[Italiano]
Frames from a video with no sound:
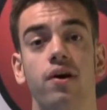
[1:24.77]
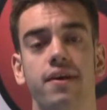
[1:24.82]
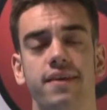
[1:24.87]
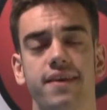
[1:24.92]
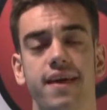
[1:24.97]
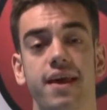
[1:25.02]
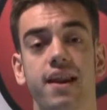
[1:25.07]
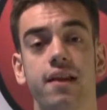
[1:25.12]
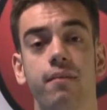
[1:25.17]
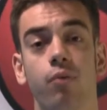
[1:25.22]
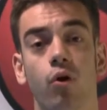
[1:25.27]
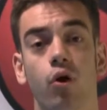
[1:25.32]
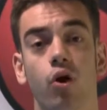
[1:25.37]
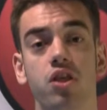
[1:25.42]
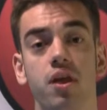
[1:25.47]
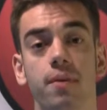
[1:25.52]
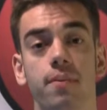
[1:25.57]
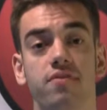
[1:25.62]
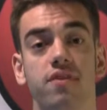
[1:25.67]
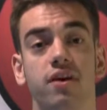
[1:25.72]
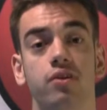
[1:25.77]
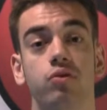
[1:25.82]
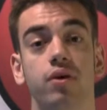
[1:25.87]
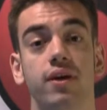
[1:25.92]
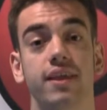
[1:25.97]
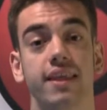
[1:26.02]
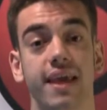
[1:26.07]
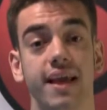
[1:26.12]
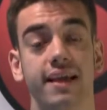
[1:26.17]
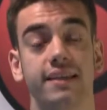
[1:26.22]
Ieri il Bologna ha provato
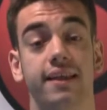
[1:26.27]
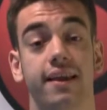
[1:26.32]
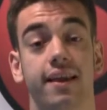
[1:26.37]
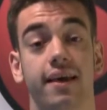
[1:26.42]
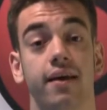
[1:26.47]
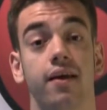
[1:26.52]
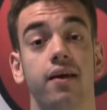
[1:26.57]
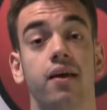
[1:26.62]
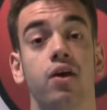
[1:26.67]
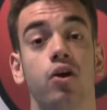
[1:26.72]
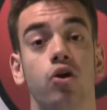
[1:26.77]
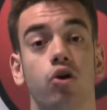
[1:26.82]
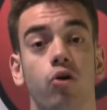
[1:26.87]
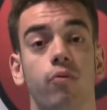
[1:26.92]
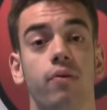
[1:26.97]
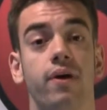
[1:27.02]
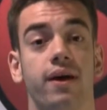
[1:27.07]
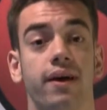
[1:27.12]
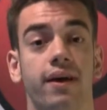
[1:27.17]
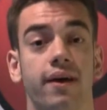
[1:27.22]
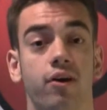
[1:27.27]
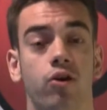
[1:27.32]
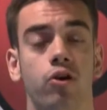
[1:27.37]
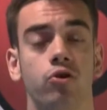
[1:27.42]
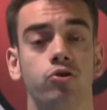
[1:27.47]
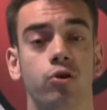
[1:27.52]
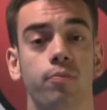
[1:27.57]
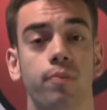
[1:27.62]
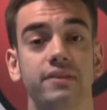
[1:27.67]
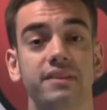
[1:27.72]
a chiedere come
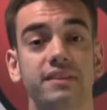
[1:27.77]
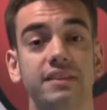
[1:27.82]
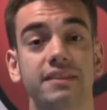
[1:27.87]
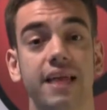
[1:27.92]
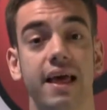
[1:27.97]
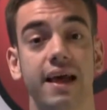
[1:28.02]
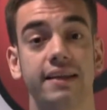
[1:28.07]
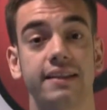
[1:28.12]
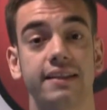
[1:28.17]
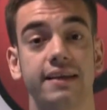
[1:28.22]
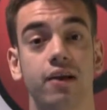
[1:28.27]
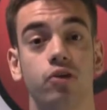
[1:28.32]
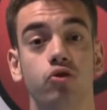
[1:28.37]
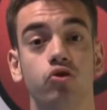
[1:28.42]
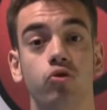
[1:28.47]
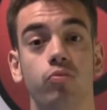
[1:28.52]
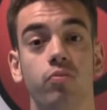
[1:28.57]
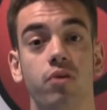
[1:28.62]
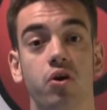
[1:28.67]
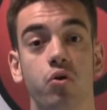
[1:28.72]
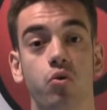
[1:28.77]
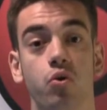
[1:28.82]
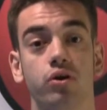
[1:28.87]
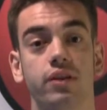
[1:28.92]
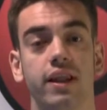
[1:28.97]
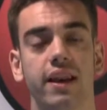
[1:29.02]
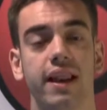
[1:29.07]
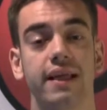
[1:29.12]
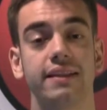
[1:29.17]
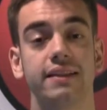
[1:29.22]
contropartita tecnica il numero 1
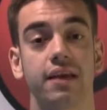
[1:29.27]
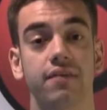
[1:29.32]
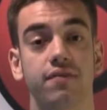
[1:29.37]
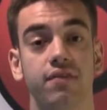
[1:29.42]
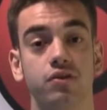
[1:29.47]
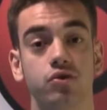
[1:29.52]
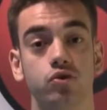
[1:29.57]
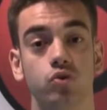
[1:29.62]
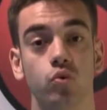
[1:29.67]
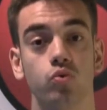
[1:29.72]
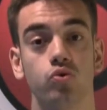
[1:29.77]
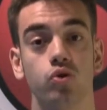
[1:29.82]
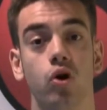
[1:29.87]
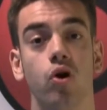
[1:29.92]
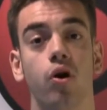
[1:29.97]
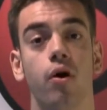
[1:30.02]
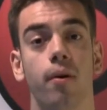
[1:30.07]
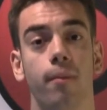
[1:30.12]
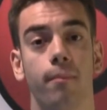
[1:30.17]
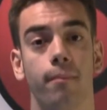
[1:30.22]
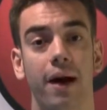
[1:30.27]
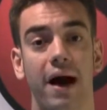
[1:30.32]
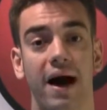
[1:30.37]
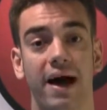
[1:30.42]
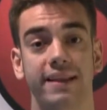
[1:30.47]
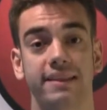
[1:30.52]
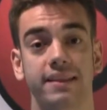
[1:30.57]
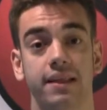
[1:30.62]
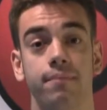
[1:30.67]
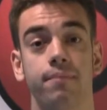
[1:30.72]
dell'Under 21
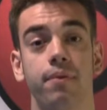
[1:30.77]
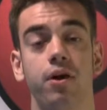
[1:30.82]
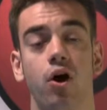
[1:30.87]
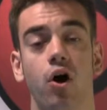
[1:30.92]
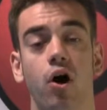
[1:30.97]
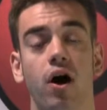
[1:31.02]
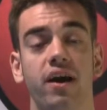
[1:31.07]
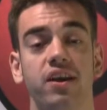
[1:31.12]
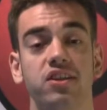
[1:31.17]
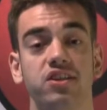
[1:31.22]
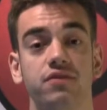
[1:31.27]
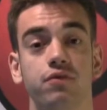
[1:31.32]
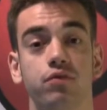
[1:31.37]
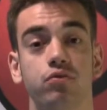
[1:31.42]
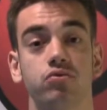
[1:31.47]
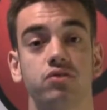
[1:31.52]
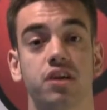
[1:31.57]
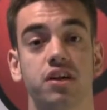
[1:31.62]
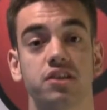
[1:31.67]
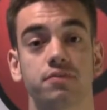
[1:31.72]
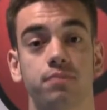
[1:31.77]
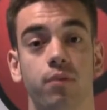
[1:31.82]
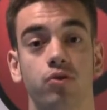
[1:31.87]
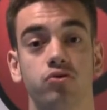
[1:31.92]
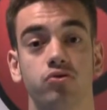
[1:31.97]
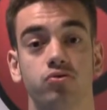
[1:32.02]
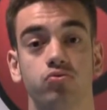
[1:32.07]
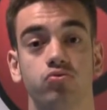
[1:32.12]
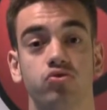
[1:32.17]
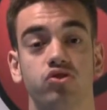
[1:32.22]
Bardi, però ha ricevuto una
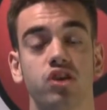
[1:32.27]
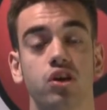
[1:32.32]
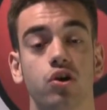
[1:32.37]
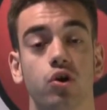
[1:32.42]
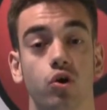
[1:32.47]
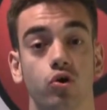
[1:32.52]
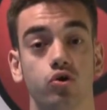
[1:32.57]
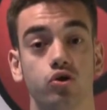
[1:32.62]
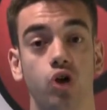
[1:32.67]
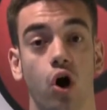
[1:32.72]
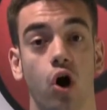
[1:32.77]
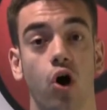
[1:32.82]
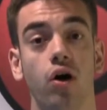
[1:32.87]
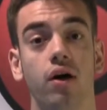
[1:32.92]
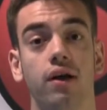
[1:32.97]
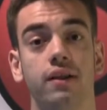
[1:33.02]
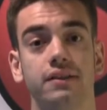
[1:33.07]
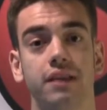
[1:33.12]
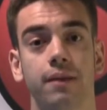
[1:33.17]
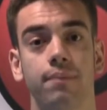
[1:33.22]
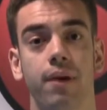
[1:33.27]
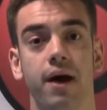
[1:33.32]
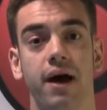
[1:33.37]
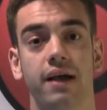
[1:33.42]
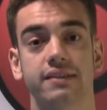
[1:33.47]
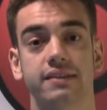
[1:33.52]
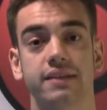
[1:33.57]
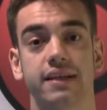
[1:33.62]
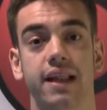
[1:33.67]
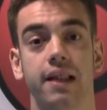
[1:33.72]
risposta, un secco no da
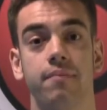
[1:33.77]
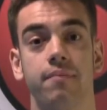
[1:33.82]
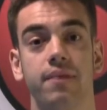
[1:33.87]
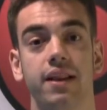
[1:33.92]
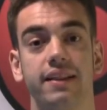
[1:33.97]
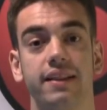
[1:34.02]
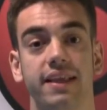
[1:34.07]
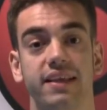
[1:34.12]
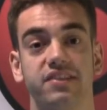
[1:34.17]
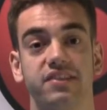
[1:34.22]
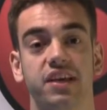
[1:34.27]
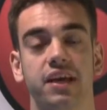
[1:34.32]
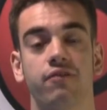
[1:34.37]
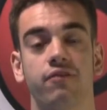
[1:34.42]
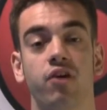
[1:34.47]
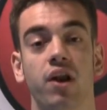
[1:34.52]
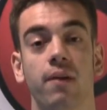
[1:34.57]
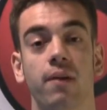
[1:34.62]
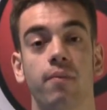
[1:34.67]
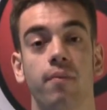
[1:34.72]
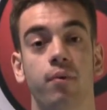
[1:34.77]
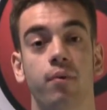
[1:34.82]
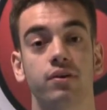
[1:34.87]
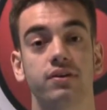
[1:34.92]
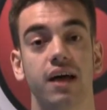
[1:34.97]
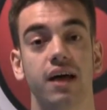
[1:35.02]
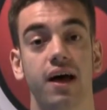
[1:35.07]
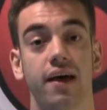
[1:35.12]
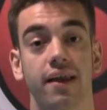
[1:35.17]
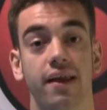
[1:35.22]
parte del club milanese che vorrebbe
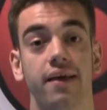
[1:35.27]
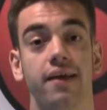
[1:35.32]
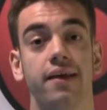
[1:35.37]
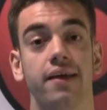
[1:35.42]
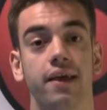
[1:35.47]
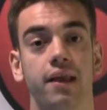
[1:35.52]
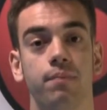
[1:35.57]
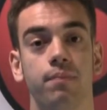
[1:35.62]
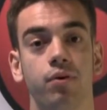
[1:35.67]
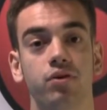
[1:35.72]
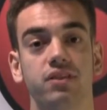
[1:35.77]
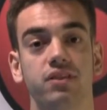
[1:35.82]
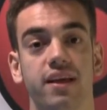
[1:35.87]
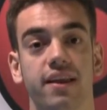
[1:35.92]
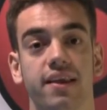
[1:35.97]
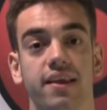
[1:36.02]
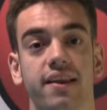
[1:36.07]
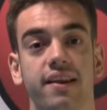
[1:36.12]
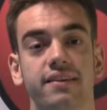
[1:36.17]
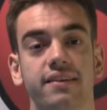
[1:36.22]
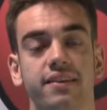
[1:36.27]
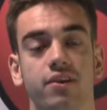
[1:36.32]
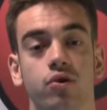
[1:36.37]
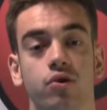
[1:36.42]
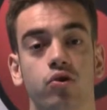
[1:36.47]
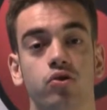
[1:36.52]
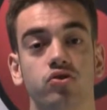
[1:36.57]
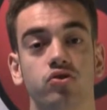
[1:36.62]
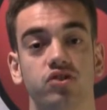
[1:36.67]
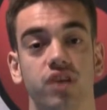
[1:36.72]
portare il portiere in
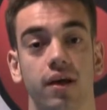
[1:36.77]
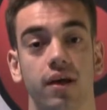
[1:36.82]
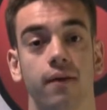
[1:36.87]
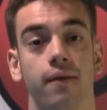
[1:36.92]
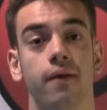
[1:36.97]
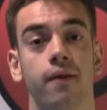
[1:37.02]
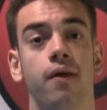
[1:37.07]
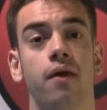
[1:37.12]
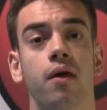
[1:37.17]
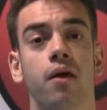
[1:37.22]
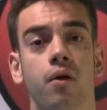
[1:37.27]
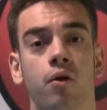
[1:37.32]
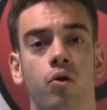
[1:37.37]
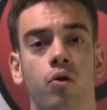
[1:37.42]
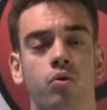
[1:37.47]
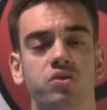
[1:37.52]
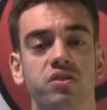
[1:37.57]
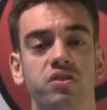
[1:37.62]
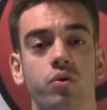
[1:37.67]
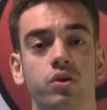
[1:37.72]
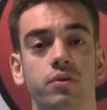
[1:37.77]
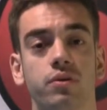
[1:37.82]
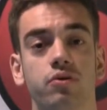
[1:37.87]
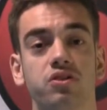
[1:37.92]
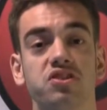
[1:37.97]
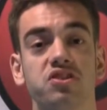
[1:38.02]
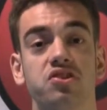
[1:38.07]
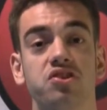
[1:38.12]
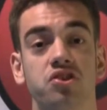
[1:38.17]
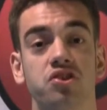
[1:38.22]
ritiro con sé con questa ultima
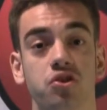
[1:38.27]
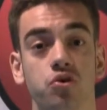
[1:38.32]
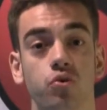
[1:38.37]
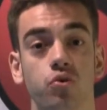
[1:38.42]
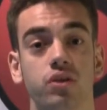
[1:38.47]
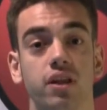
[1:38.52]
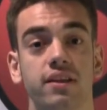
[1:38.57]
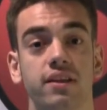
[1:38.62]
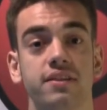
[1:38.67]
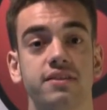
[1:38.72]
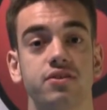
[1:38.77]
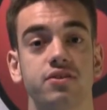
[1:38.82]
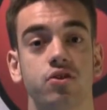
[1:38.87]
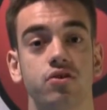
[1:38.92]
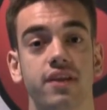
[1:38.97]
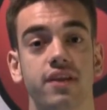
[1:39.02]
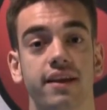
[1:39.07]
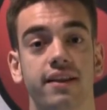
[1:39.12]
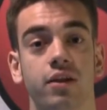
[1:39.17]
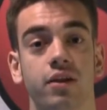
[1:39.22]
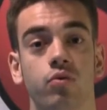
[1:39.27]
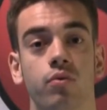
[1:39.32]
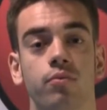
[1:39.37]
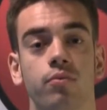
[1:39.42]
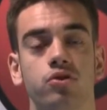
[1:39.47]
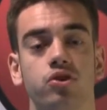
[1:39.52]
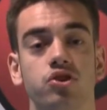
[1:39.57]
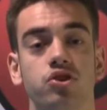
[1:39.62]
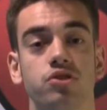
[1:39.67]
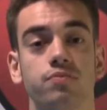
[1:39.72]
notizia si chiude l'edizione odierna del
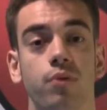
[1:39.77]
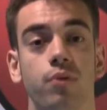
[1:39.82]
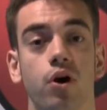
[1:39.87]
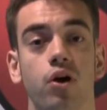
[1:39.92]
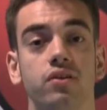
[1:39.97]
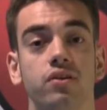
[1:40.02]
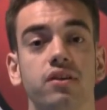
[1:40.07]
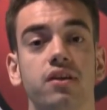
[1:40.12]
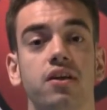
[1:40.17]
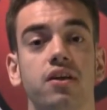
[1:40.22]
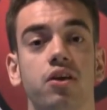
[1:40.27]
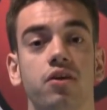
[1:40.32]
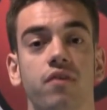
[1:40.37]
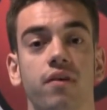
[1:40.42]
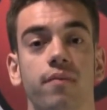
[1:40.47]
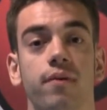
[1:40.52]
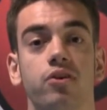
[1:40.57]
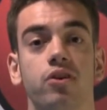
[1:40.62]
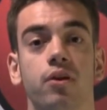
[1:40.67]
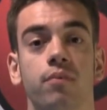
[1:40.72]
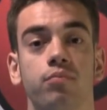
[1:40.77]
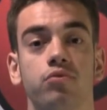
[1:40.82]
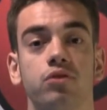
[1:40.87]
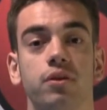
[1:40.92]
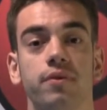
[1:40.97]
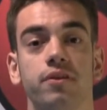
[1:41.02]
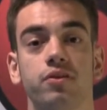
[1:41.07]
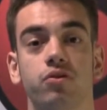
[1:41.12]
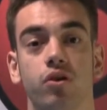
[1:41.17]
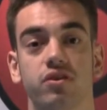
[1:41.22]
Quibotici Sport, io vi rimando un
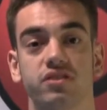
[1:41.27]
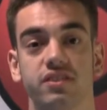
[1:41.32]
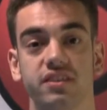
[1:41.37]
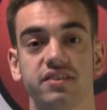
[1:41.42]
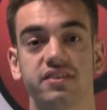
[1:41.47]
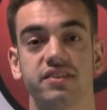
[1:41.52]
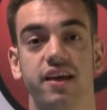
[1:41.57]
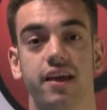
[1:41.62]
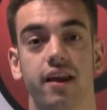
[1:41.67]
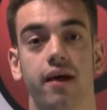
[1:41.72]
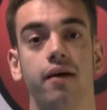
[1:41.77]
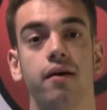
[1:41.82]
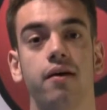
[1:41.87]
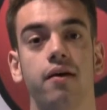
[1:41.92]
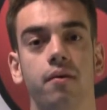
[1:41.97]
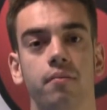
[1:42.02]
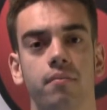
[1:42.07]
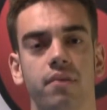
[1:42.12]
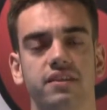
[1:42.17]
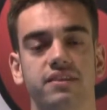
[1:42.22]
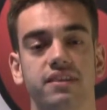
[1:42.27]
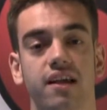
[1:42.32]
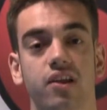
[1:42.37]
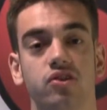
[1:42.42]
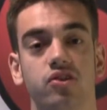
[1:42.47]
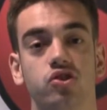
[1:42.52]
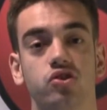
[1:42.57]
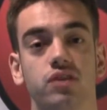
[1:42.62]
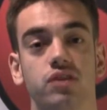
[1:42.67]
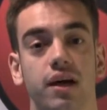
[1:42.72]
appuntamento a stasera per stare
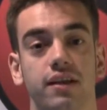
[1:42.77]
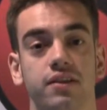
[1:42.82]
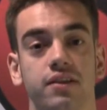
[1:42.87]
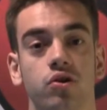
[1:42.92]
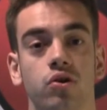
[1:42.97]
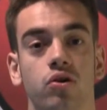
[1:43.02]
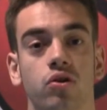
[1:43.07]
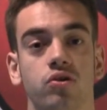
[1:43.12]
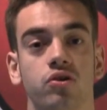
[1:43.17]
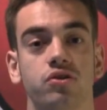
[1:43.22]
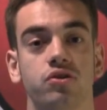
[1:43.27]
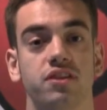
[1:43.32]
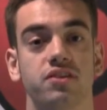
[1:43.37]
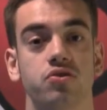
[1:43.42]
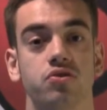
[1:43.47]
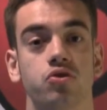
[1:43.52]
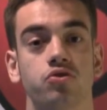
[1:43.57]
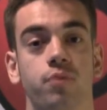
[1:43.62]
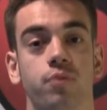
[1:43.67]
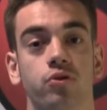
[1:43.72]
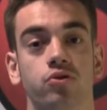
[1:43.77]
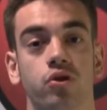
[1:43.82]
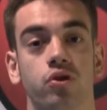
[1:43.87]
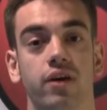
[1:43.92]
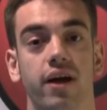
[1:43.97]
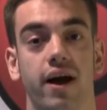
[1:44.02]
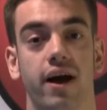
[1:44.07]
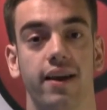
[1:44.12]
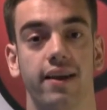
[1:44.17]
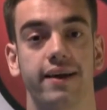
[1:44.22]
aggiornati con le notizie sullo sport
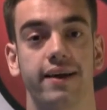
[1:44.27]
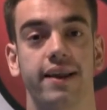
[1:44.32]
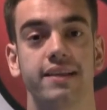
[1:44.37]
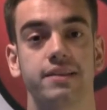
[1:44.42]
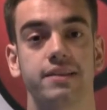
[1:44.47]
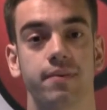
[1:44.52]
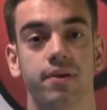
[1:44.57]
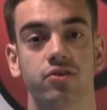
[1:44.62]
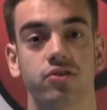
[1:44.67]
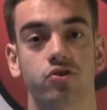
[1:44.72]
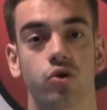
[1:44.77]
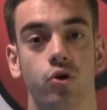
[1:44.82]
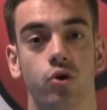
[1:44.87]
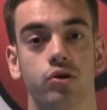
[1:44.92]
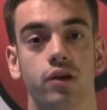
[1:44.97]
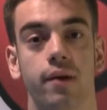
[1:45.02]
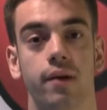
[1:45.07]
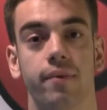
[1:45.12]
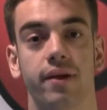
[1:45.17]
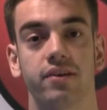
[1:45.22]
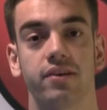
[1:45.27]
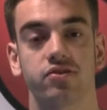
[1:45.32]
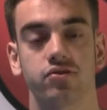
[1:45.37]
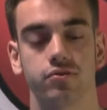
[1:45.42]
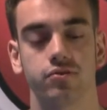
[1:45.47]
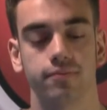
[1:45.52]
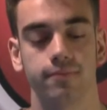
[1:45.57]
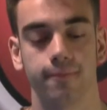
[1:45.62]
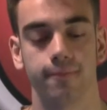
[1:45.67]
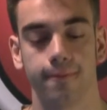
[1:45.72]
locale. Grazie per l'ascolto e a
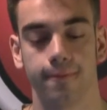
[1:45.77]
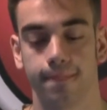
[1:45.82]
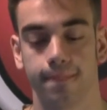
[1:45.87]
presto!